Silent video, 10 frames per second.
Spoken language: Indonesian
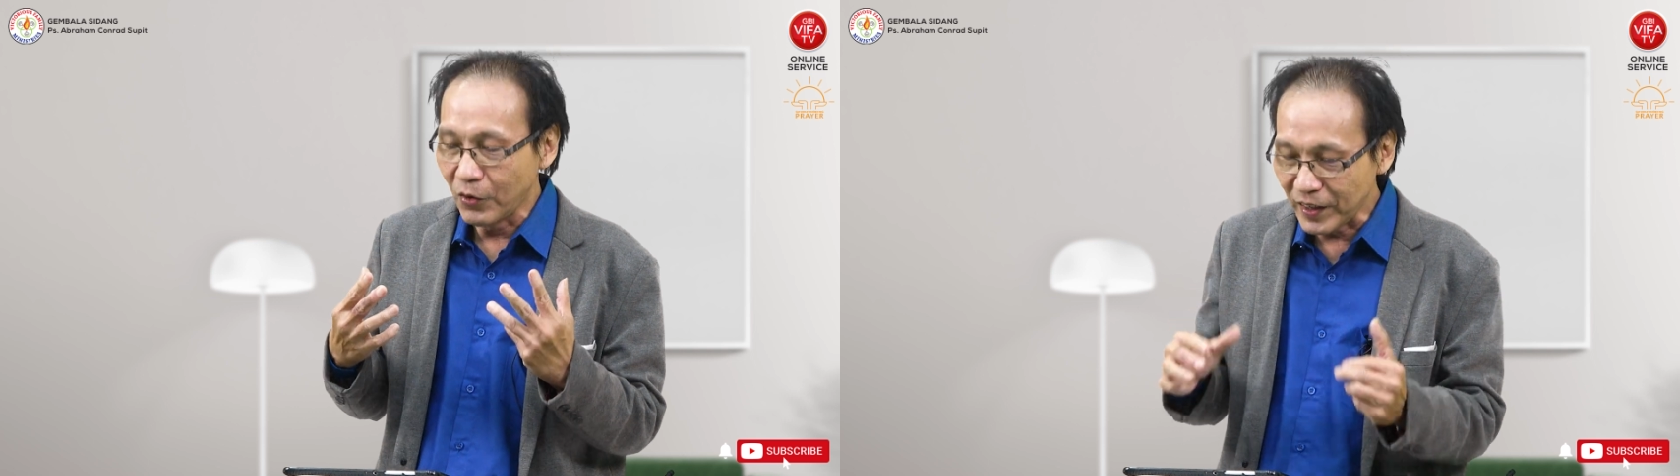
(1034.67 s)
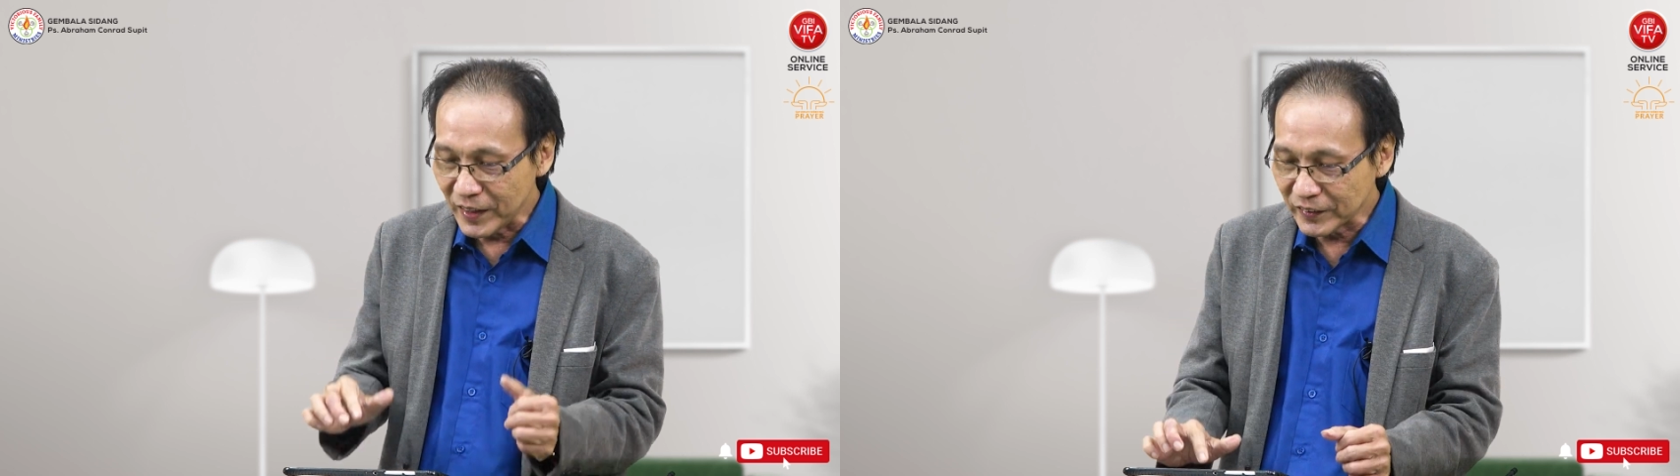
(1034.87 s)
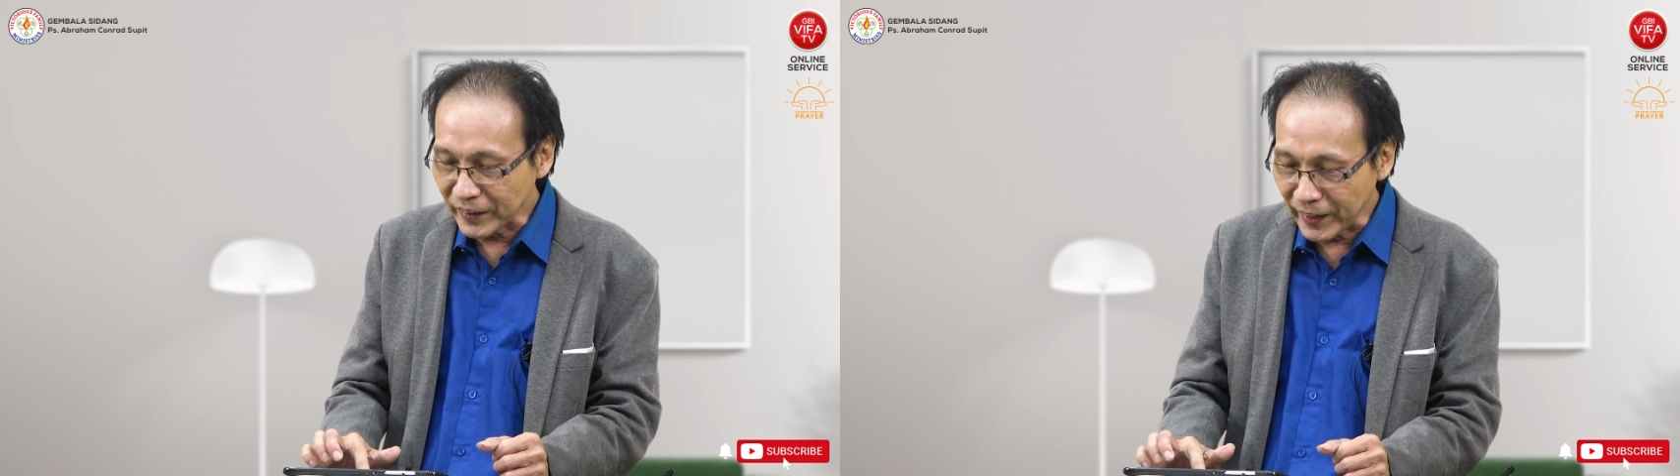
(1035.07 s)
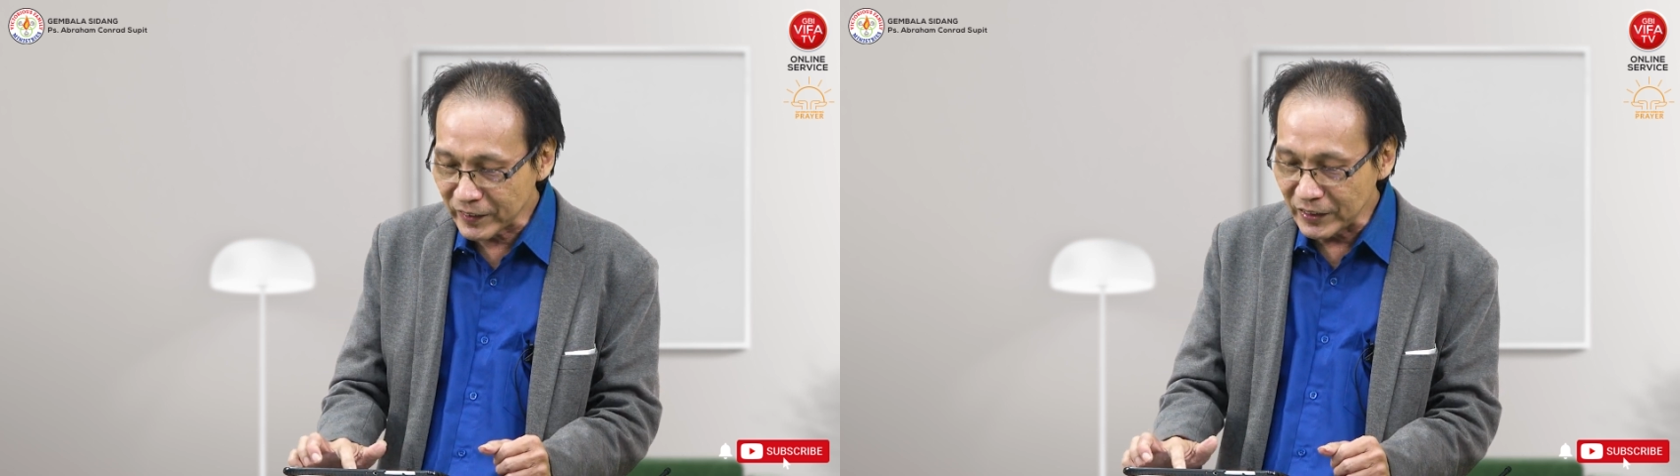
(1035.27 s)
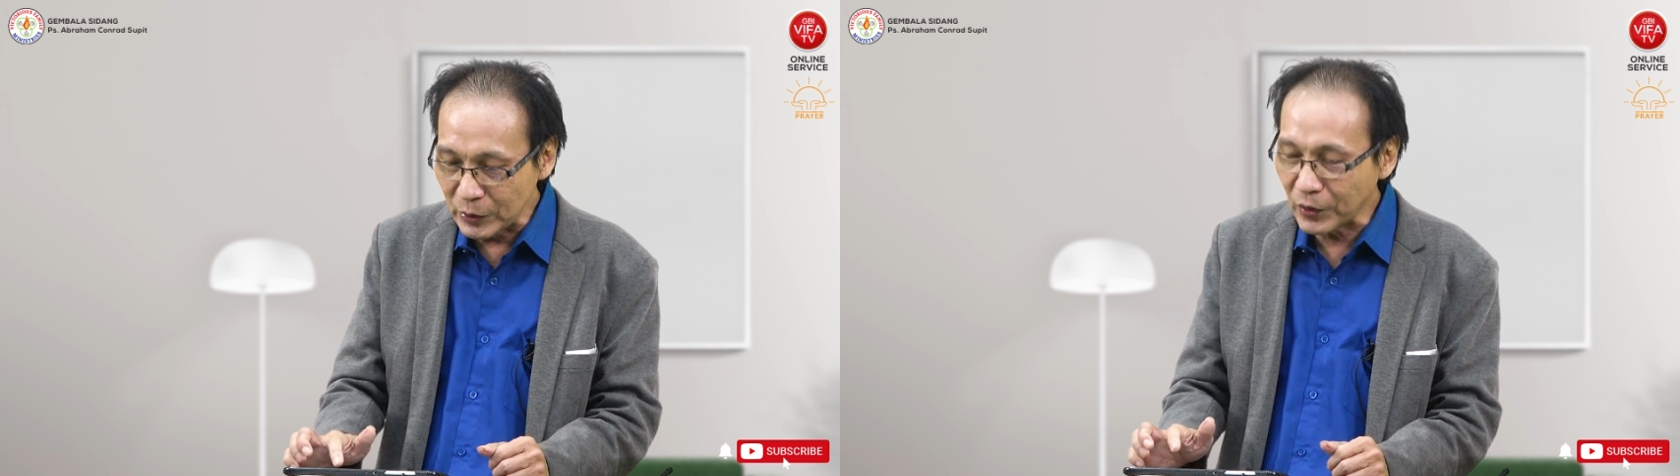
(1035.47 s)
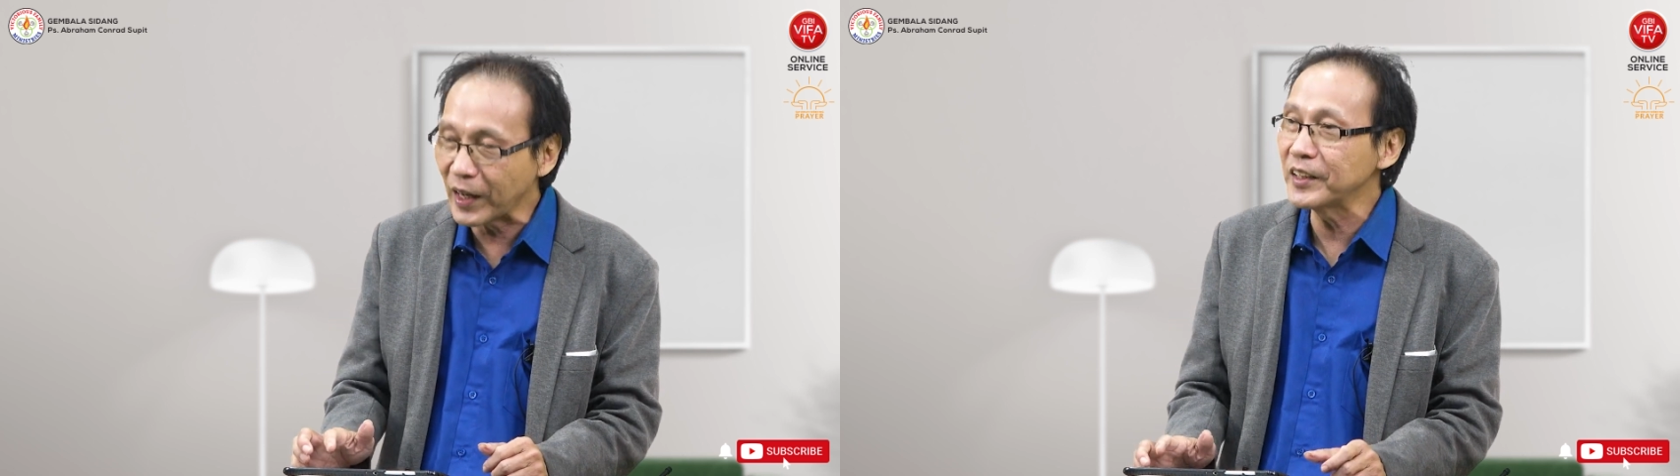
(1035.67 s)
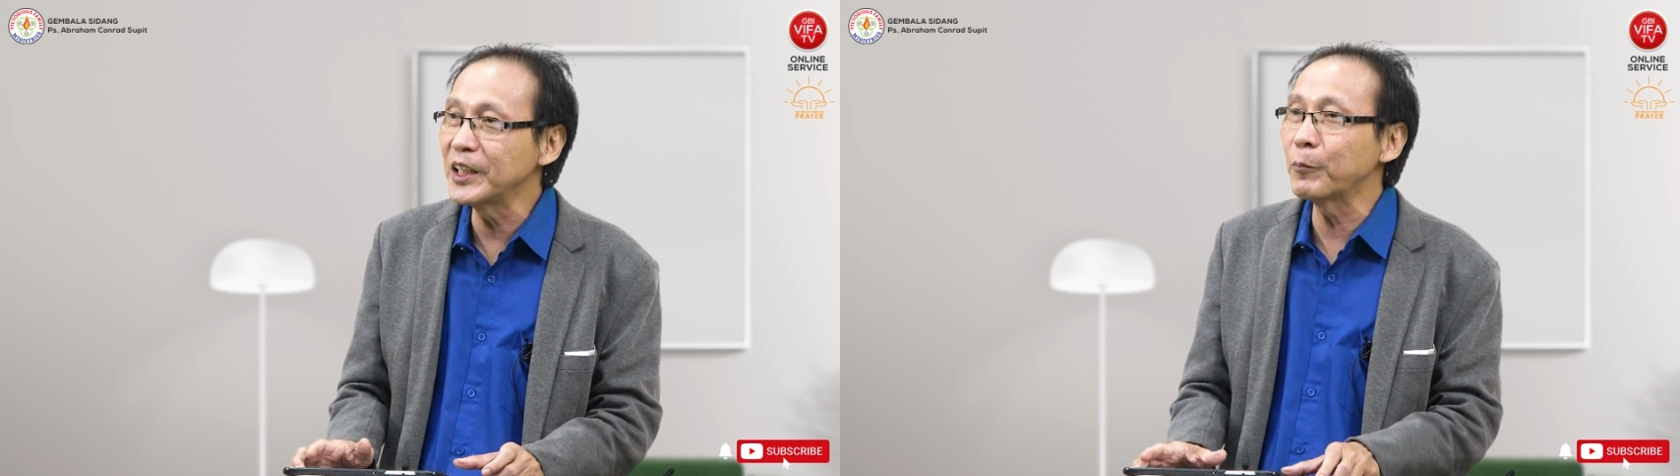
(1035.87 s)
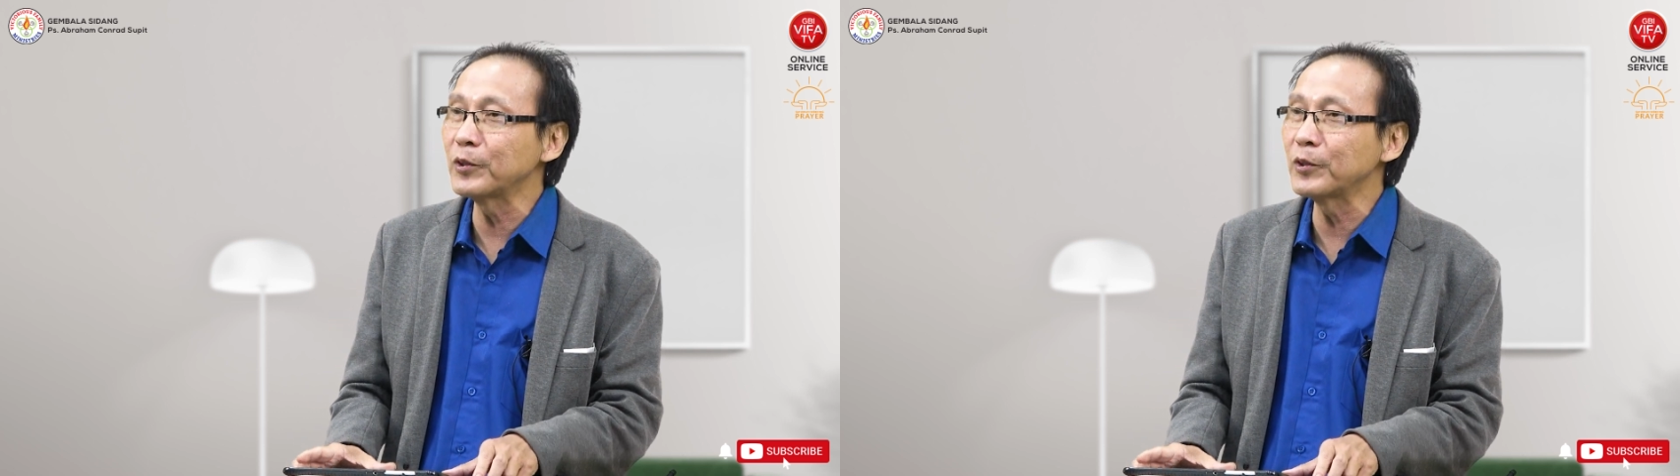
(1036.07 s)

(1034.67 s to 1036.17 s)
Orang stres itu karena dia